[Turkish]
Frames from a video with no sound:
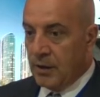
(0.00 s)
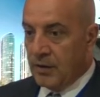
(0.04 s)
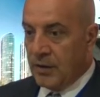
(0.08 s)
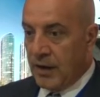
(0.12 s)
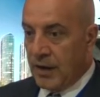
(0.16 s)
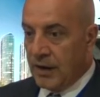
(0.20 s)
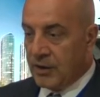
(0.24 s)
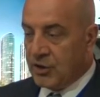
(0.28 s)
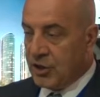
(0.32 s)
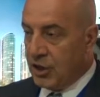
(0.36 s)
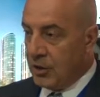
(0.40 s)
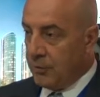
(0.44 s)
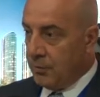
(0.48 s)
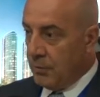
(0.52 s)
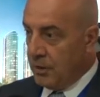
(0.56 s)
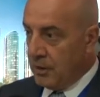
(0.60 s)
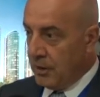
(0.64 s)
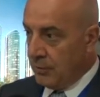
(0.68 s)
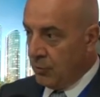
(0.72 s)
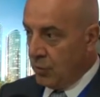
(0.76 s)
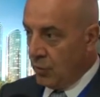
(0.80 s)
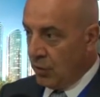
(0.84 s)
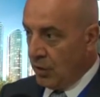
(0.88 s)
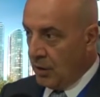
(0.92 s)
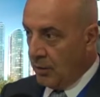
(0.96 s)
tercih
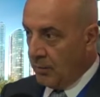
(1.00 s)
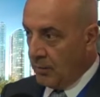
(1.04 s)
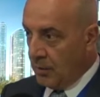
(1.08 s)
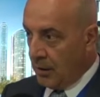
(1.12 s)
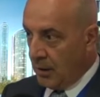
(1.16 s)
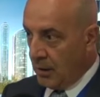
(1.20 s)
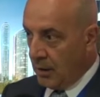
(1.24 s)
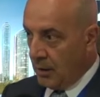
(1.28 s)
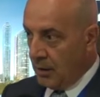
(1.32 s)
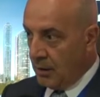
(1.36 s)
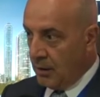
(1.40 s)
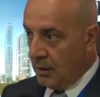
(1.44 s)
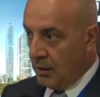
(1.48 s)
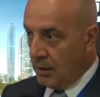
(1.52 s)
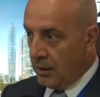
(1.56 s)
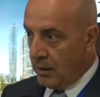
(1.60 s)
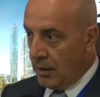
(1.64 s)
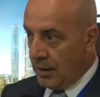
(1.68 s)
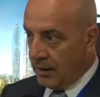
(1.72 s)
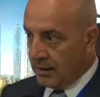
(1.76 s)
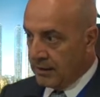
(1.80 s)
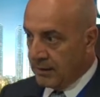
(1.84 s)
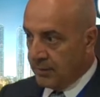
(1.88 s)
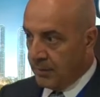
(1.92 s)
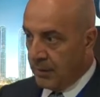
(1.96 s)
etmediği bir dönemde e,
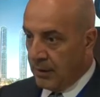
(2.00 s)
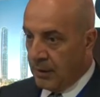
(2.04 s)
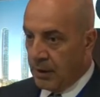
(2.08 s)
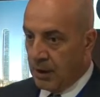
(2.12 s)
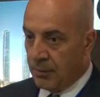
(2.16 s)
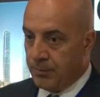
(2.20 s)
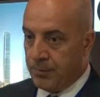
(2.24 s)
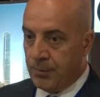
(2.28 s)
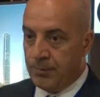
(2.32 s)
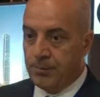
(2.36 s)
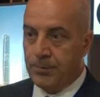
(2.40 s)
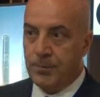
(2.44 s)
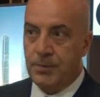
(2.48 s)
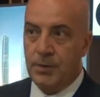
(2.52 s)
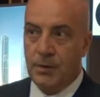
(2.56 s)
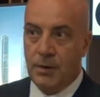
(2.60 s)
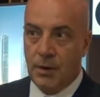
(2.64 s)
lansman yapıp